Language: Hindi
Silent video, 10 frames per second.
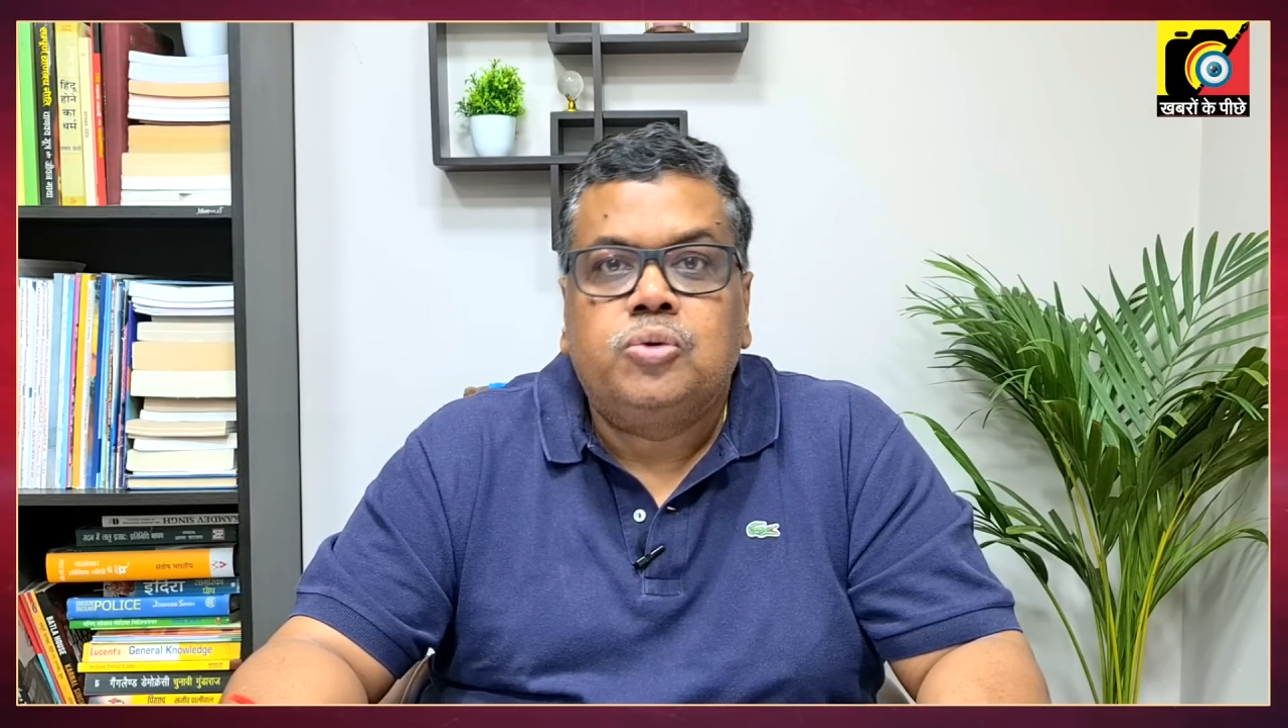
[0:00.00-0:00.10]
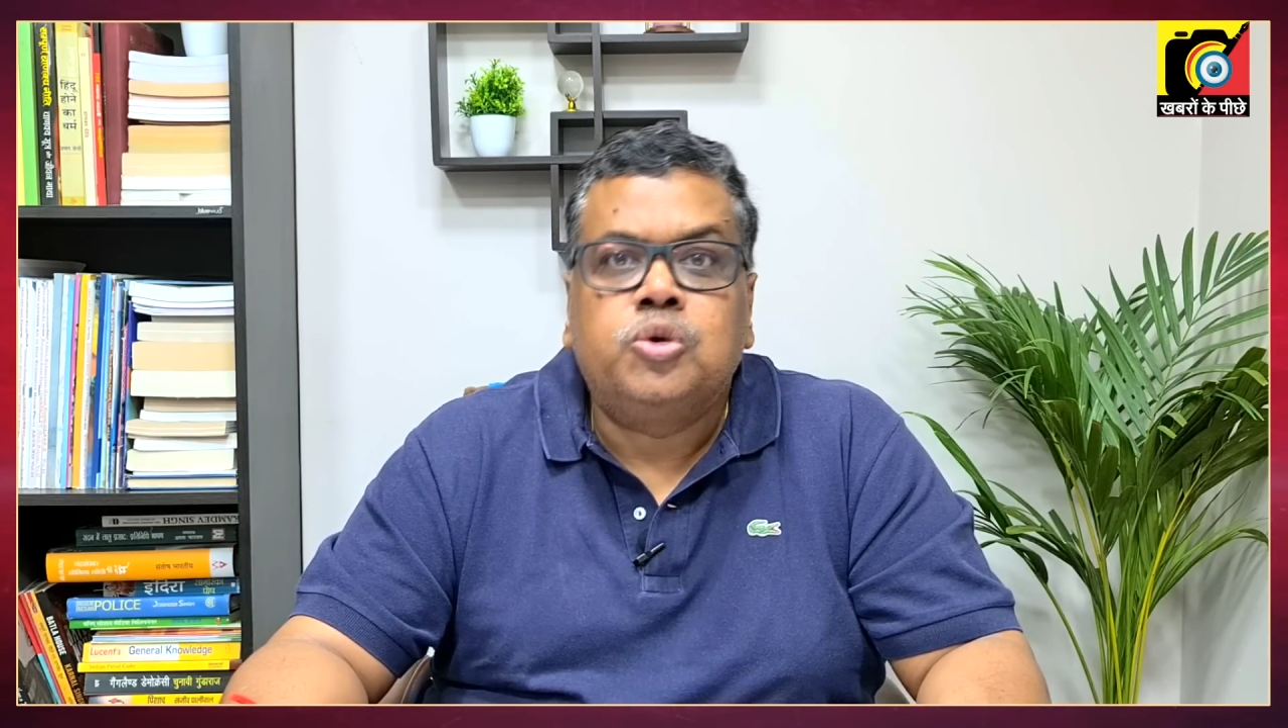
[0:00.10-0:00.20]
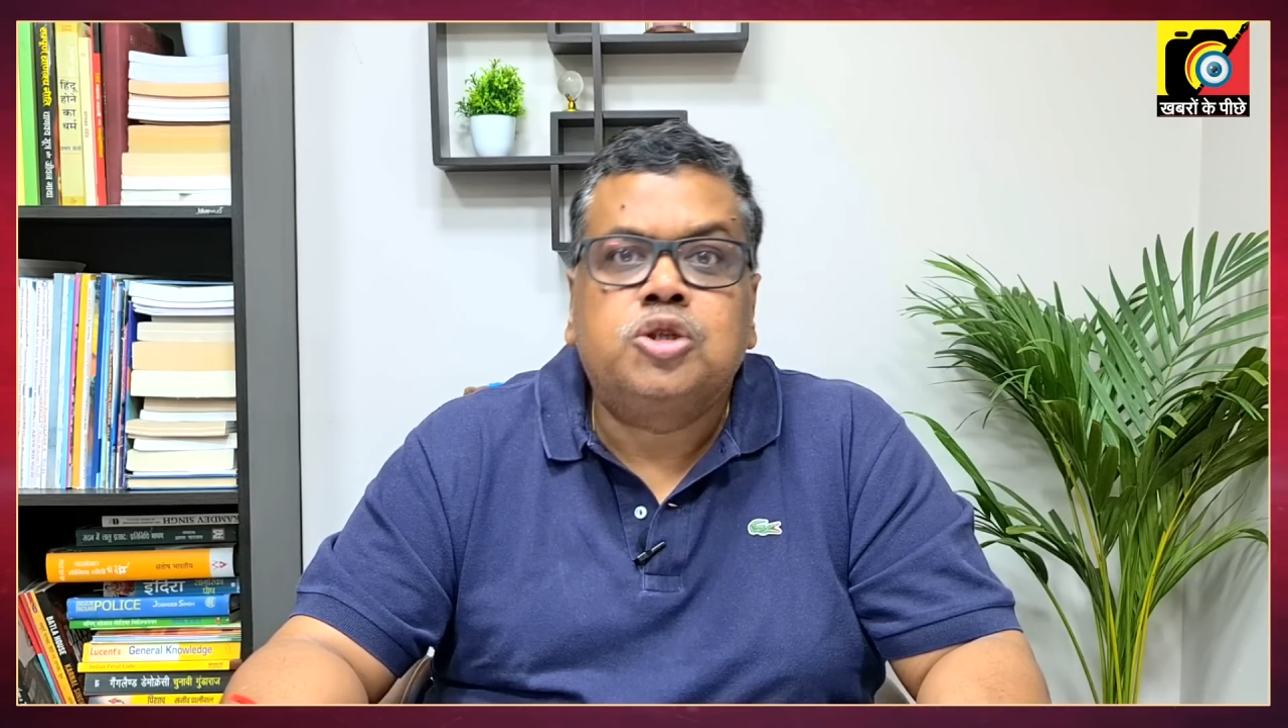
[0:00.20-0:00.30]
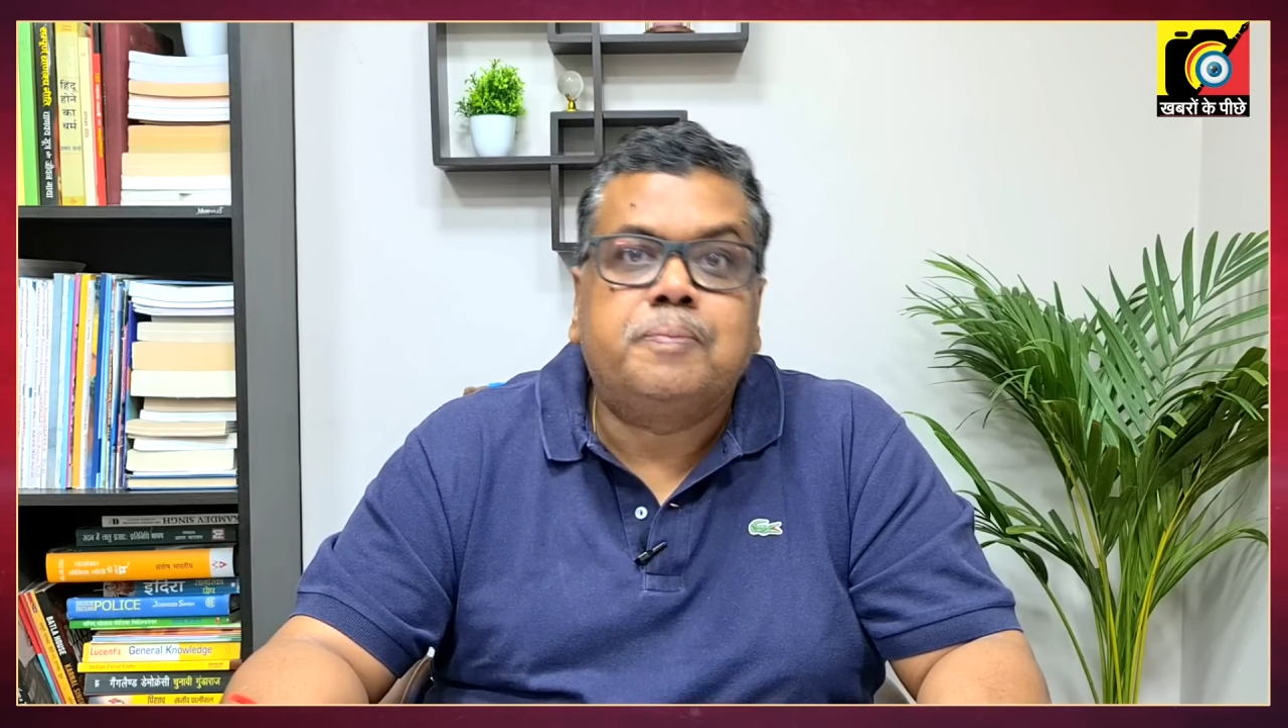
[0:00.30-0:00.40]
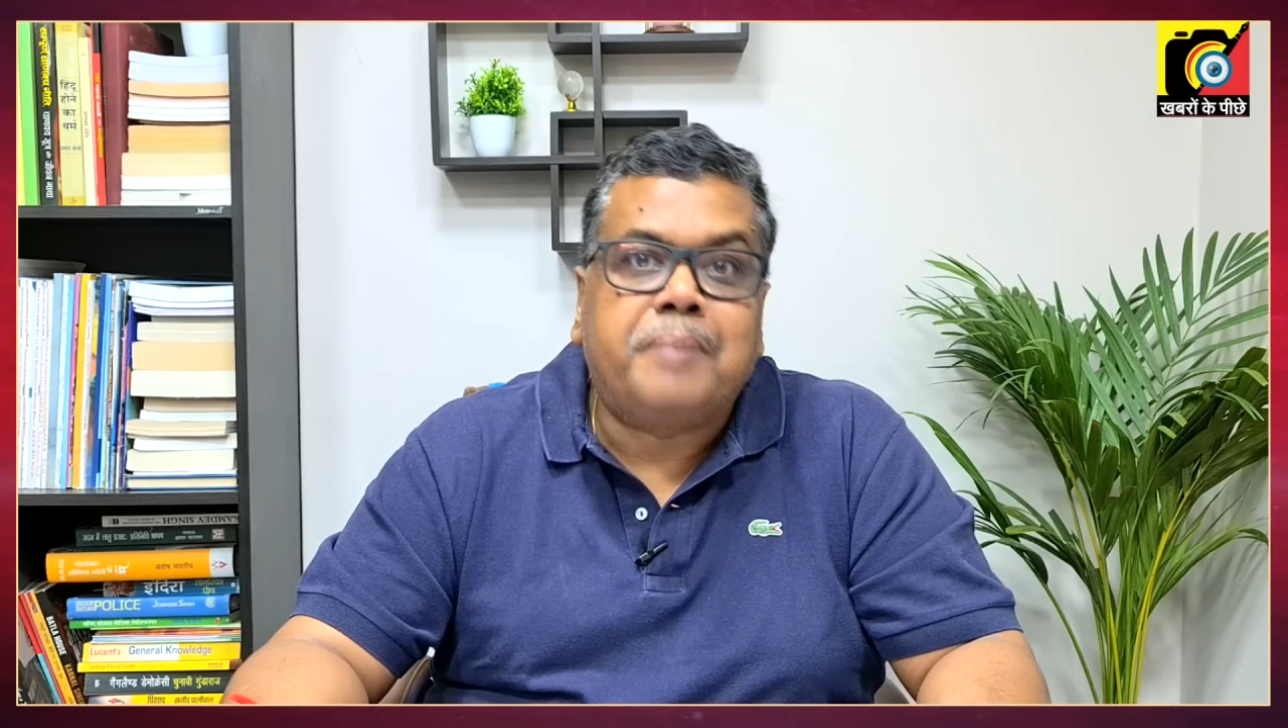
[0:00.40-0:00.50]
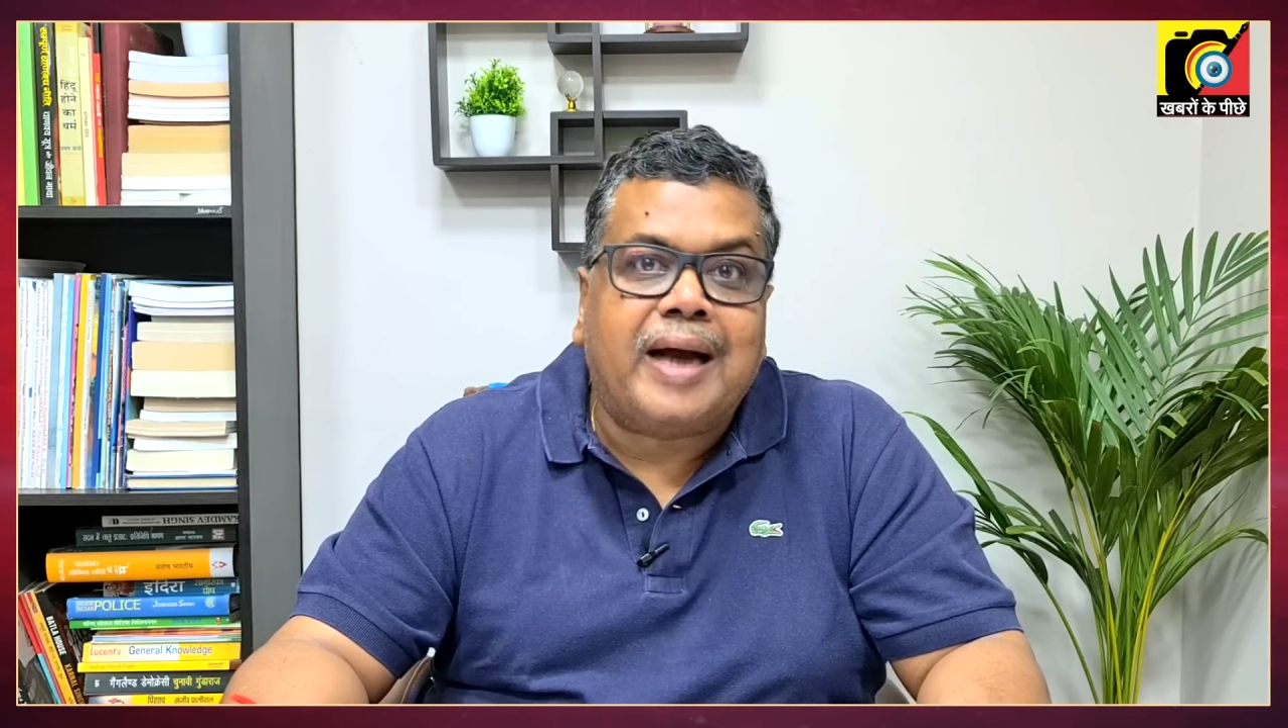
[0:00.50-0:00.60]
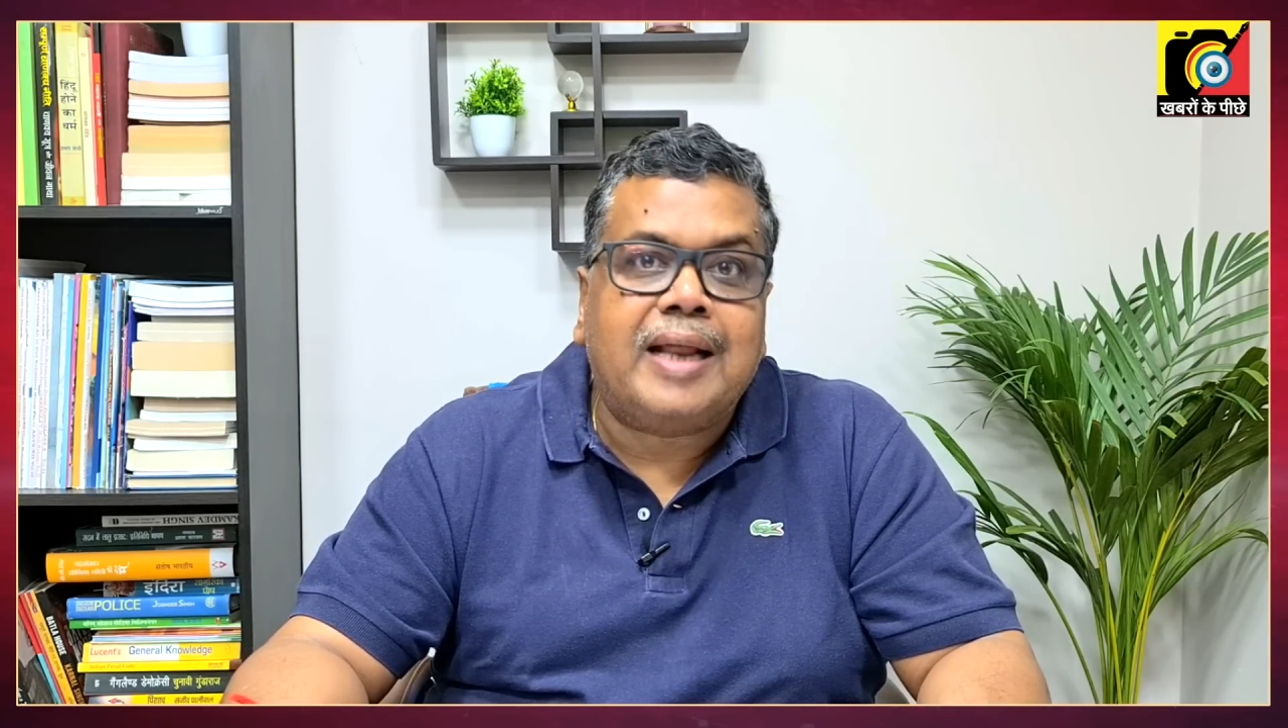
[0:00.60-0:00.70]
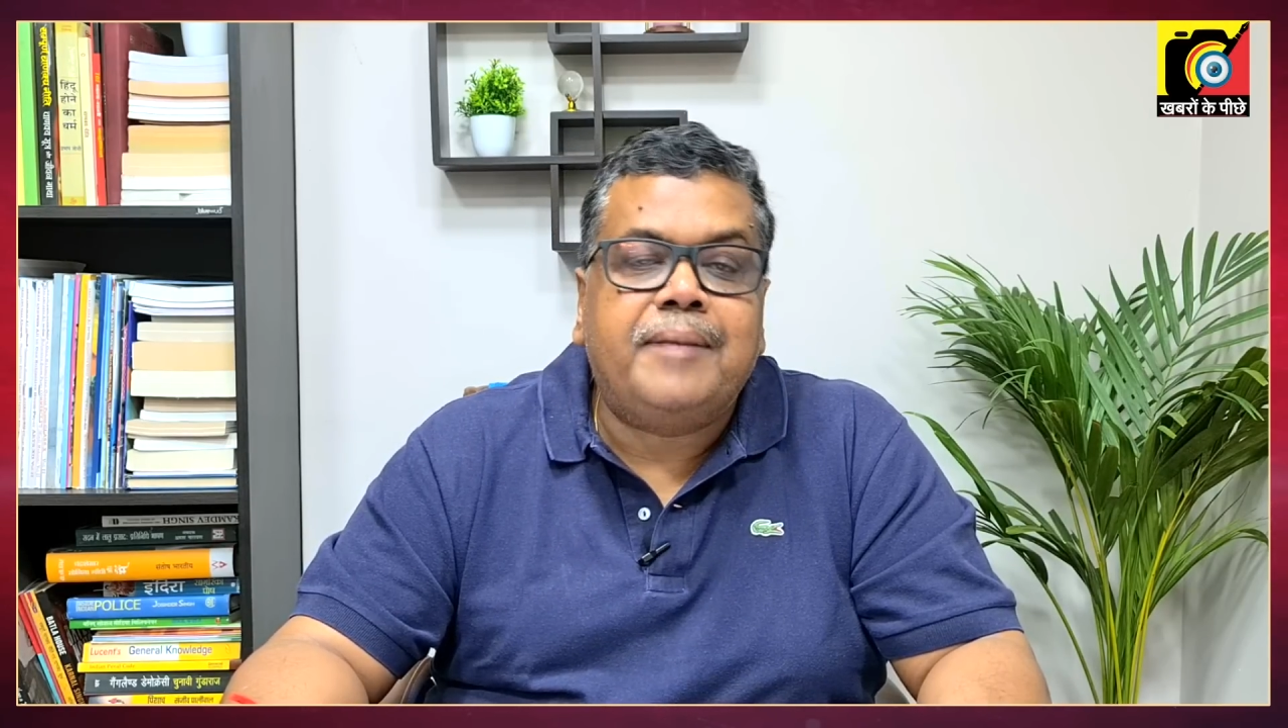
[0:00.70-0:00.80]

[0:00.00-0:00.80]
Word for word: उस बारे